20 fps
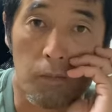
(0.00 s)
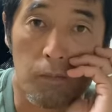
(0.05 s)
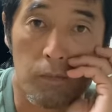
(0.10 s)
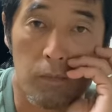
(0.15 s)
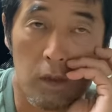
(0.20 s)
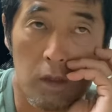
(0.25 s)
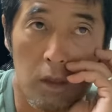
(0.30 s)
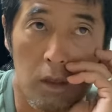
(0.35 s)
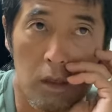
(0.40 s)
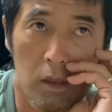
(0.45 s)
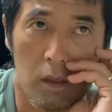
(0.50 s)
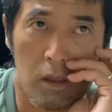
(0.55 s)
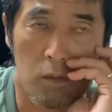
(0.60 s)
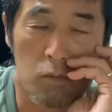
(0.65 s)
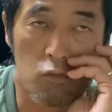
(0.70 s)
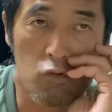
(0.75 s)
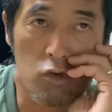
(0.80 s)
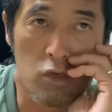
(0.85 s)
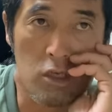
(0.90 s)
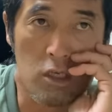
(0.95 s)
で、
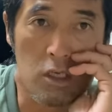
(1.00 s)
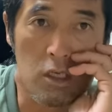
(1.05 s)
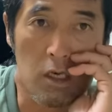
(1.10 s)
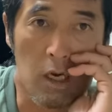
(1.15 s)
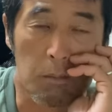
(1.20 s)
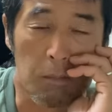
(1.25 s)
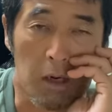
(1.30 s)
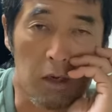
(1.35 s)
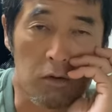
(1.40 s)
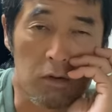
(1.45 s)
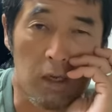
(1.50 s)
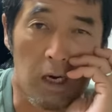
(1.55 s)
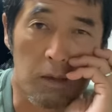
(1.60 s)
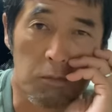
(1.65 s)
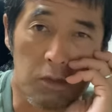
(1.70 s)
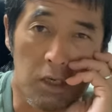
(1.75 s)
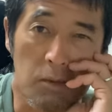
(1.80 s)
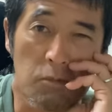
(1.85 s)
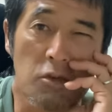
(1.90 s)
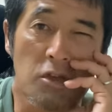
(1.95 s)
虫がまいた
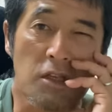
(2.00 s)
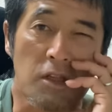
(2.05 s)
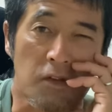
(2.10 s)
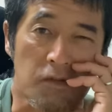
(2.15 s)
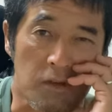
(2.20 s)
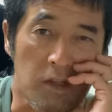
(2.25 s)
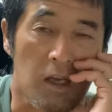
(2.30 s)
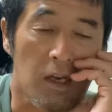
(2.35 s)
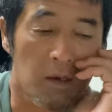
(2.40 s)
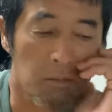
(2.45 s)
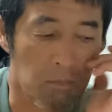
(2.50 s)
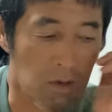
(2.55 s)
油虫ですね。